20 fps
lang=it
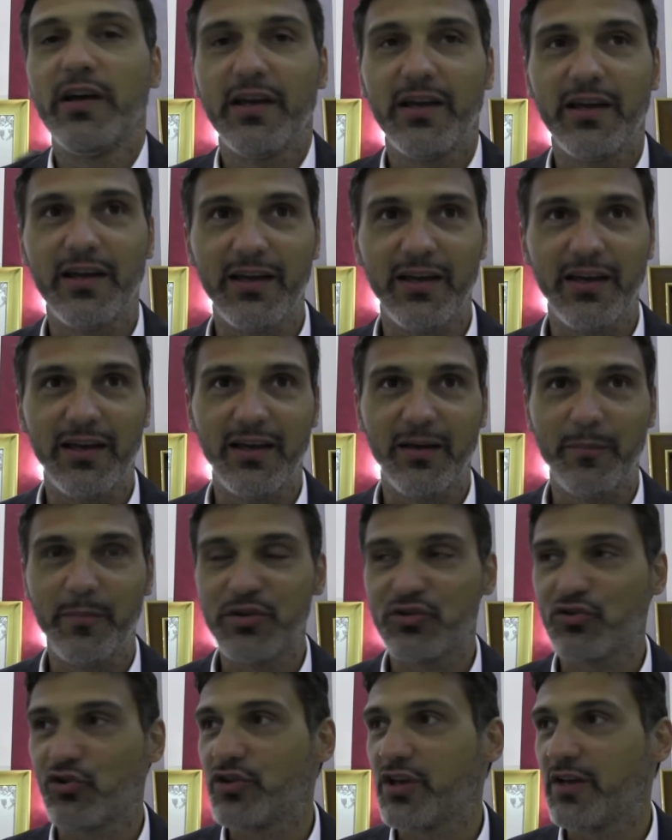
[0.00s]
eh,
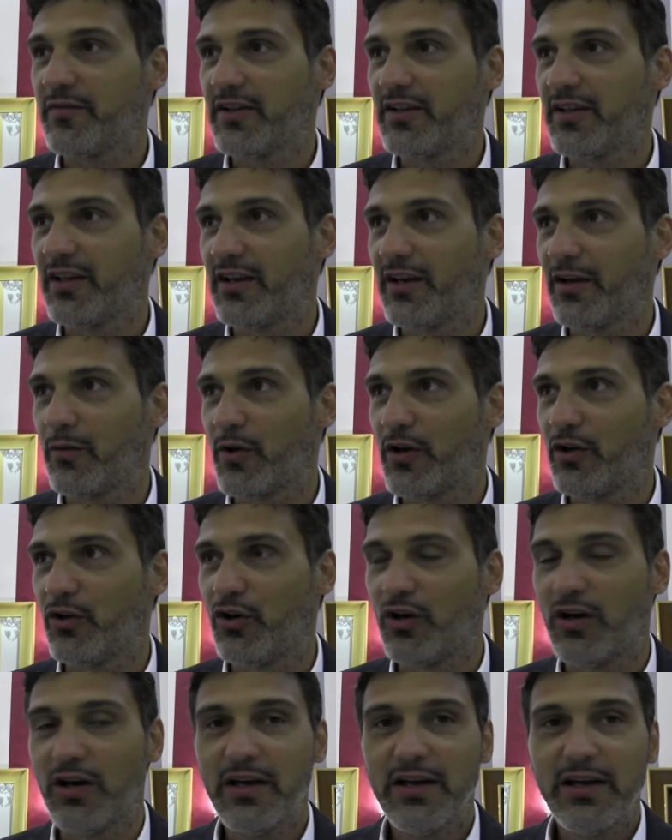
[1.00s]
bisogna vedere
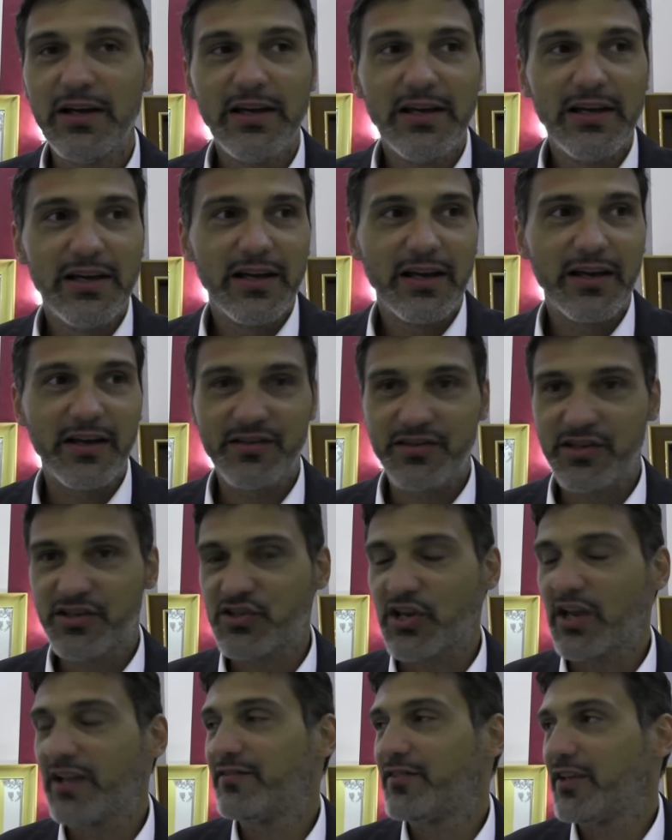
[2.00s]
quello che si
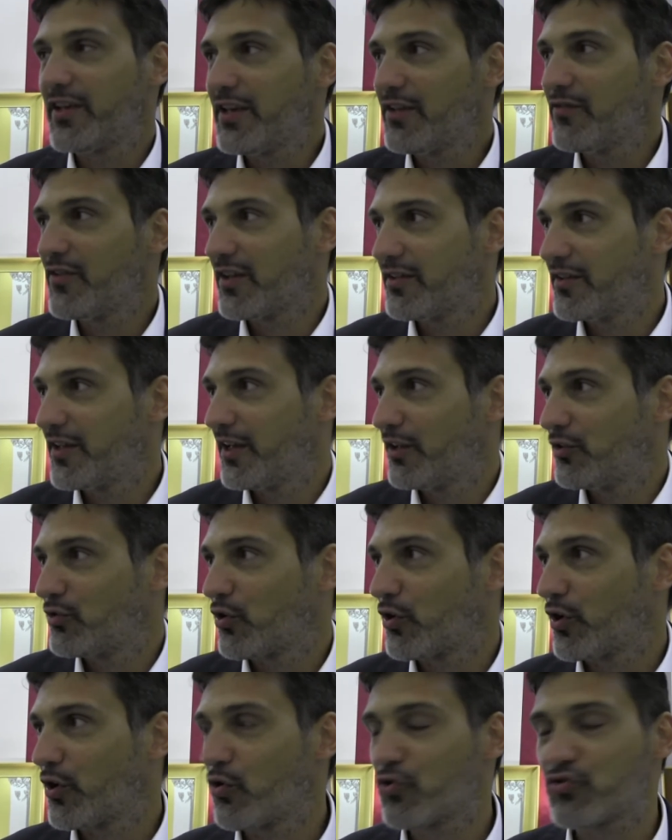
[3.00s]
sente Ivan
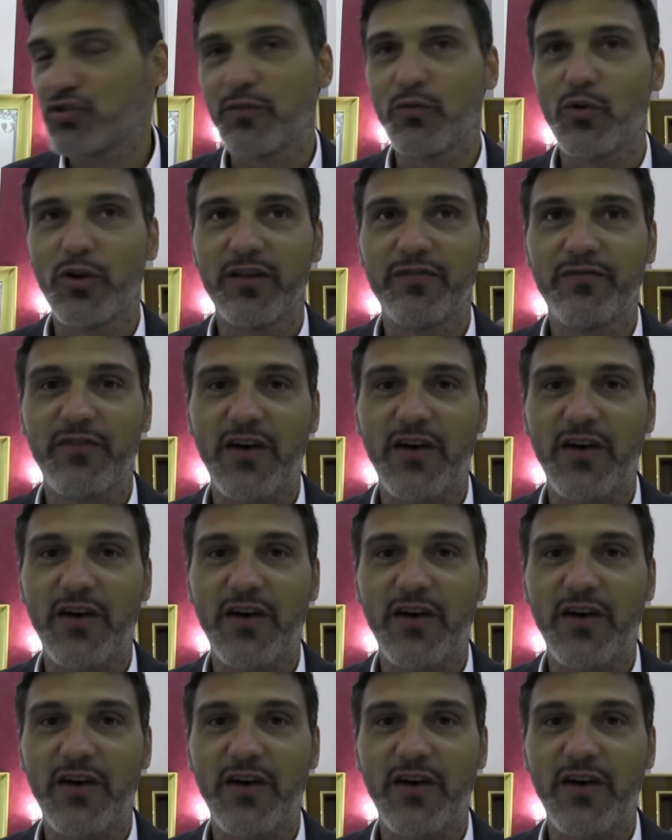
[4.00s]
dentro, che cosa vuole